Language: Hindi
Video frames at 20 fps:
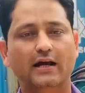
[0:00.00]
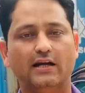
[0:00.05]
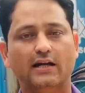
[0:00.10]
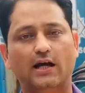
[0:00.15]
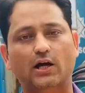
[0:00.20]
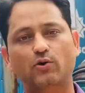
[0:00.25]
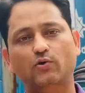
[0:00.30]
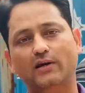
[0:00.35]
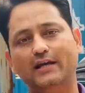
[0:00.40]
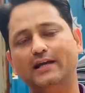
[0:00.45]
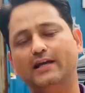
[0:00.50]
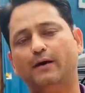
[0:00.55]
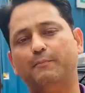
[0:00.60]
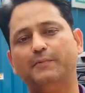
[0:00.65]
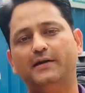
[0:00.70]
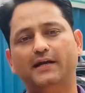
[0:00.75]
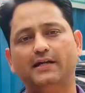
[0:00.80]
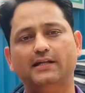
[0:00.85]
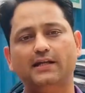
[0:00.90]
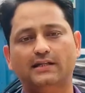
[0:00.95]
रेगुलरली
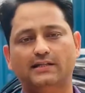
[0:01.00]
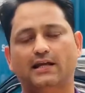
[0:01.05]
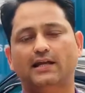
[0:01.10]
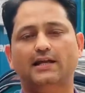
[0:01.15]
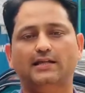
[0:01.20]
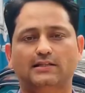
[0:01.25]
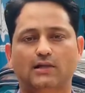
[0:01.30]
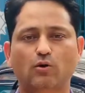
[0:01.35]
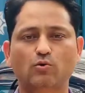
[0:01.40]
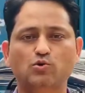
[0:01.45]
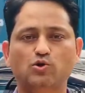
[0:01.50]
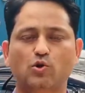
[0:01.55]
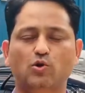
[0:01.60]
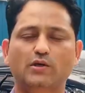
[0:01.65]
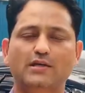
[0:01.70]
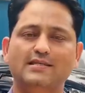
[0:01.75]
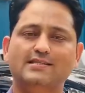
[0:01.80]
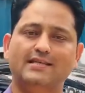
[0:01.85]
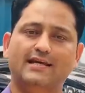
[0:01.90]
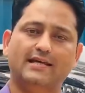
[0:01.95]
अपडेट देता रहता हूँ जो
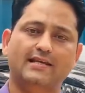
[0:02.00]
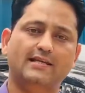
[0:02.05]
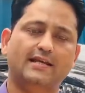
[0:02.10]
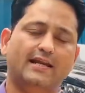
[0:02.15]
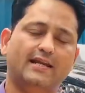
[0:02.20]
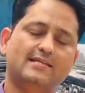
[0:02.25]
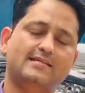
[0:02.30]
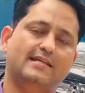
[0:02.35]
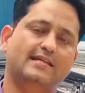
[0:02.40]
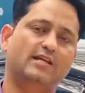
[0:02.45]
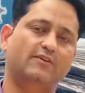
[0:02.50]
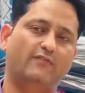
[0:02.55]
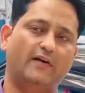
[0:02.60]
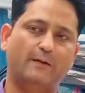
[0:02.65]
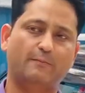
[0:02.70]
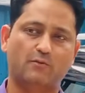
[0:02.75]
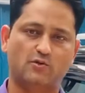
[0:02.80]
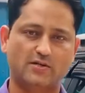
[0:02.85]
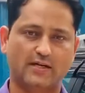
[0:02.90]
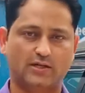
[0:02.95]
कि सारे ज़्यादा
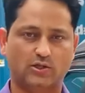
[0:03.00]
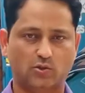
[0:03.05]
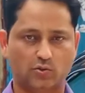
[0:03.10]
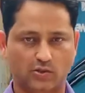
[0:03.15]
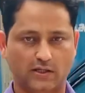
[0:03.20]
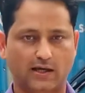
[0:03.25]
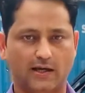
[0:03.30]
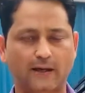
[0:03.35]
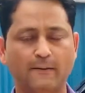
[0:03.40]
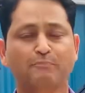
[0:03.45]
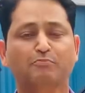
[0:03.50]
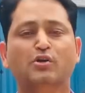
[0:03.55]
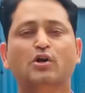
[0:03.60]
सर्टिफाइड प्रोजेक्ट होते हैं